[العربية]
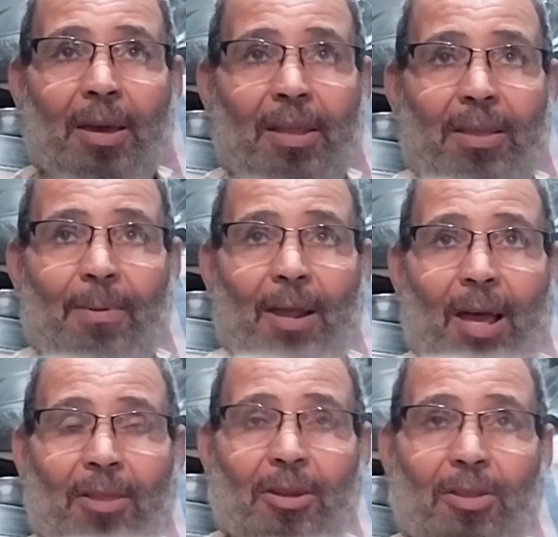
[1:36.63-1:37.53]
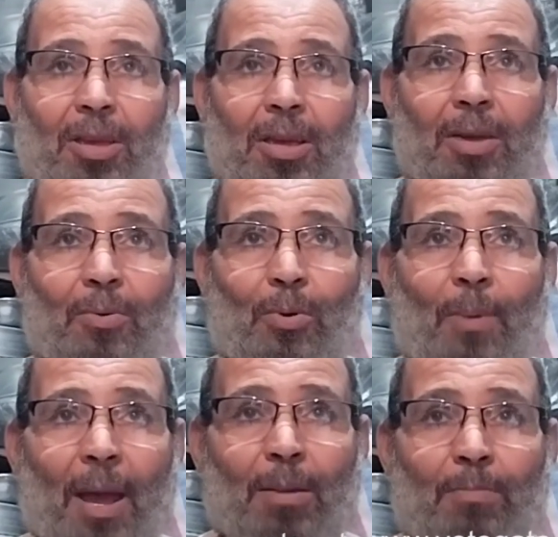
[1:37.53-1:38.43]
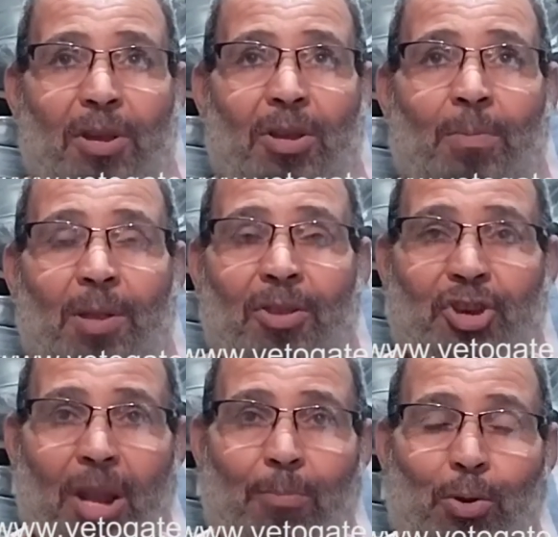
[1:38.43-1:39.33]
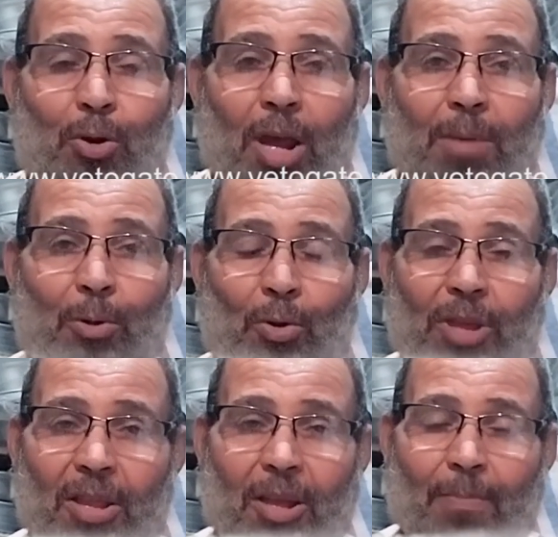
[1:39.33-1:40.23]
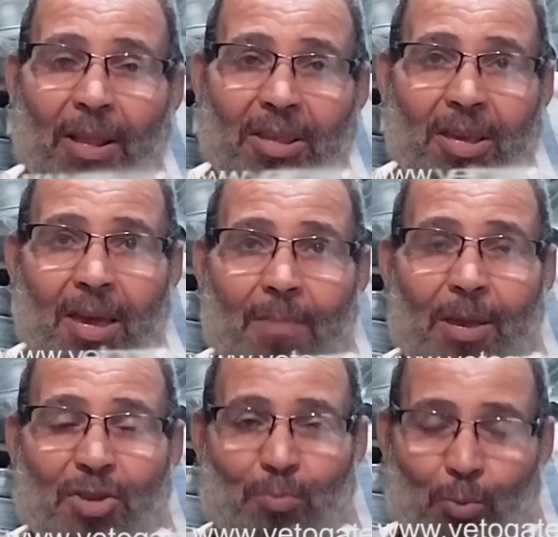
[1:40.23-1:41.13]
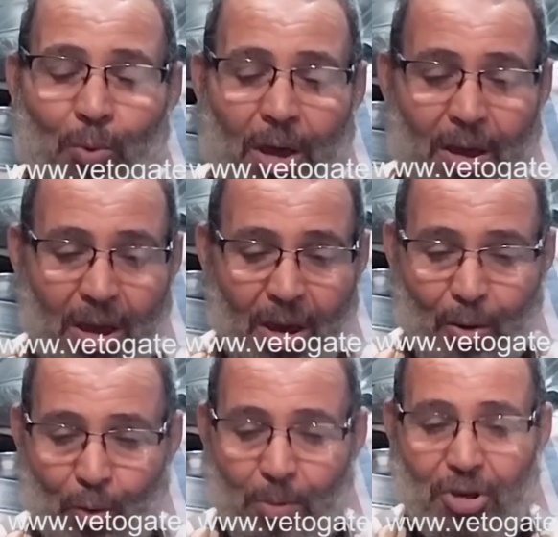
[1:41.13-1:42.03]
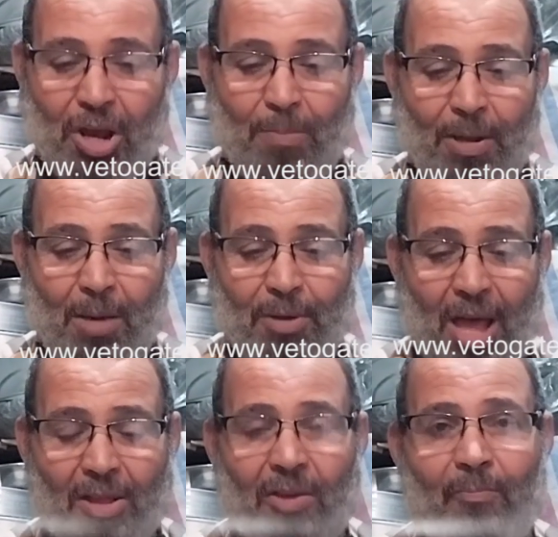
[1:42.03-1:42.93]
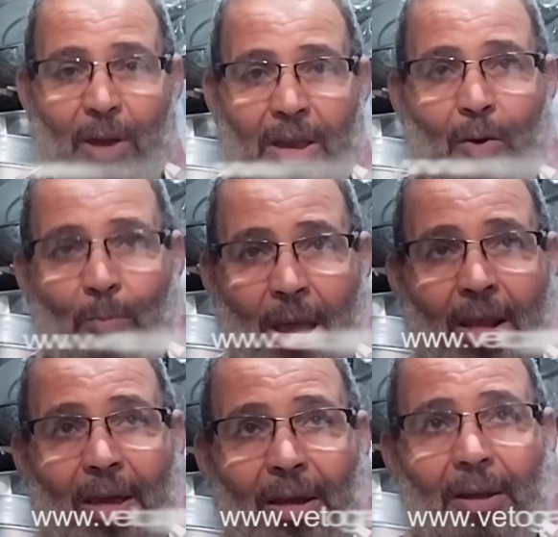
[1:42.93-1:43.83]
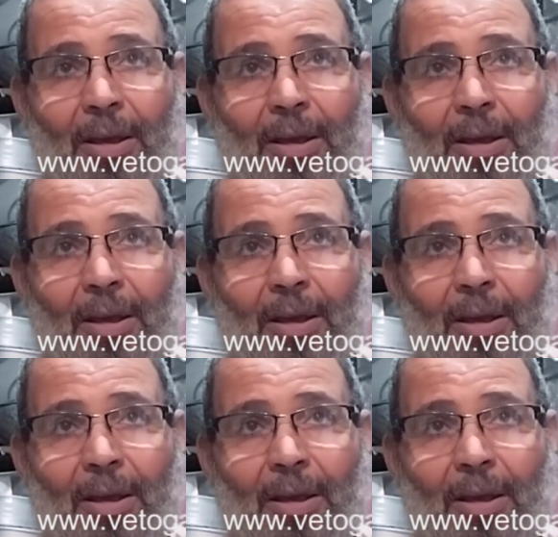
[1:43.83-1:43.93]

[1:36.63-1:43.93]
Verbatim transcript: خدت بالي لحضرتك وبعدين بنشال من الترعه دي بيقعد ثلاث اربع ايام اسبوع وبنشال منها بيتحط في ميه وملح